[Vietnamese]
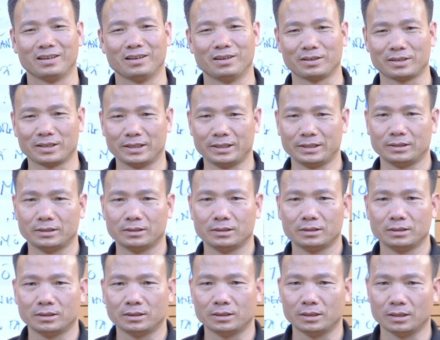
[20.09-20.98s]
Ok,
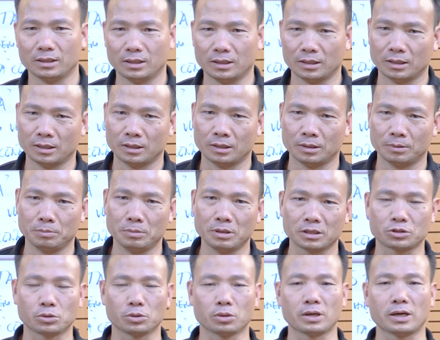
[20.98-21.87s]
uh,
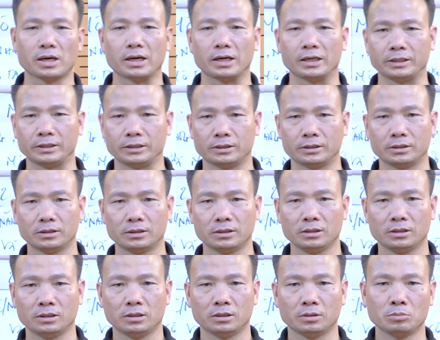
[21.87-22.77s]
bước số 2
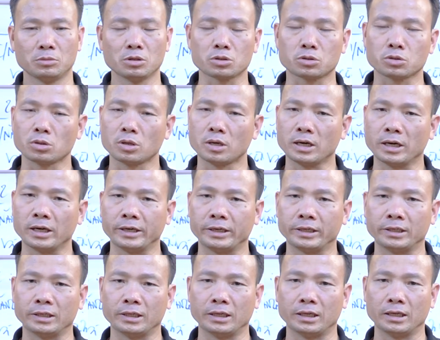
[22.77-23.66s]
Bước số
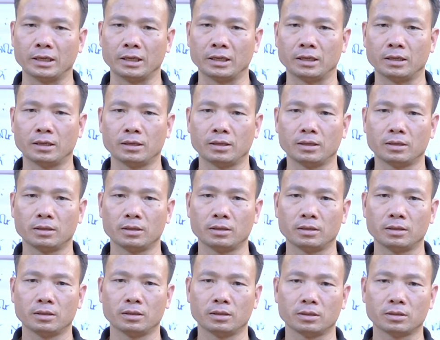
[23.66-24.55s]
2 là
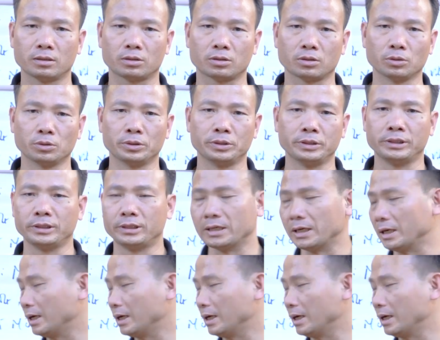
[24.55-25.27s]
tôi